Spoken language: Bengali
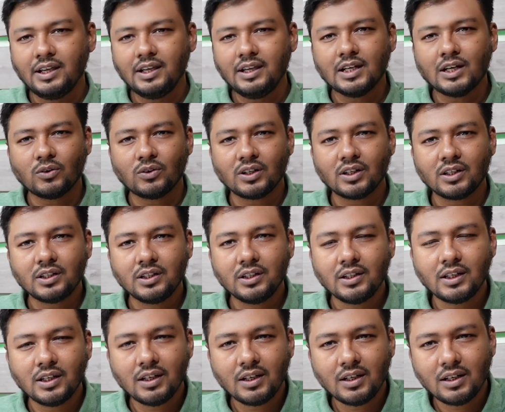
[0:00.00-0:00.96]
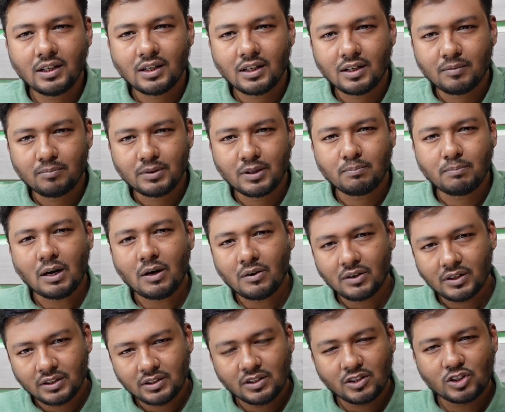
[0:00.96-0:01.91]
এই রাউটারটিকে আপনার
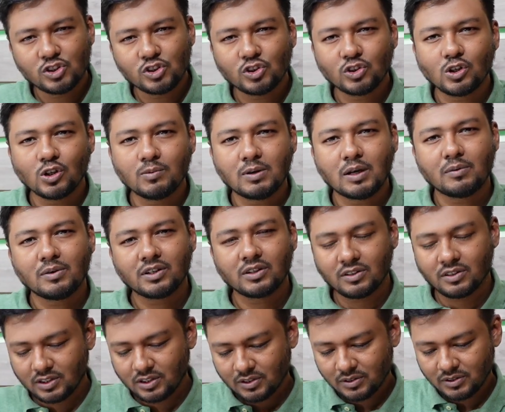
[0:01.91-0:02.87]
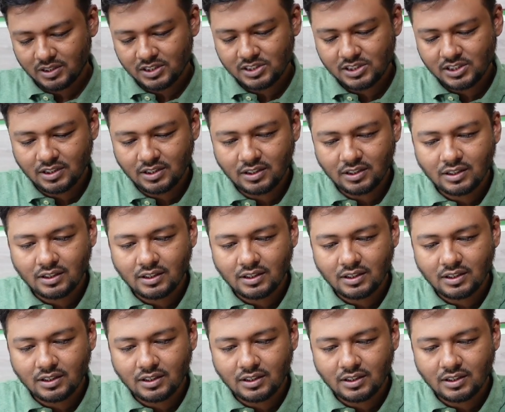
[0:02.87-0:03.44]
পাওয়ার দেওয়ার জন্য ব্যবহার করা হয়েছে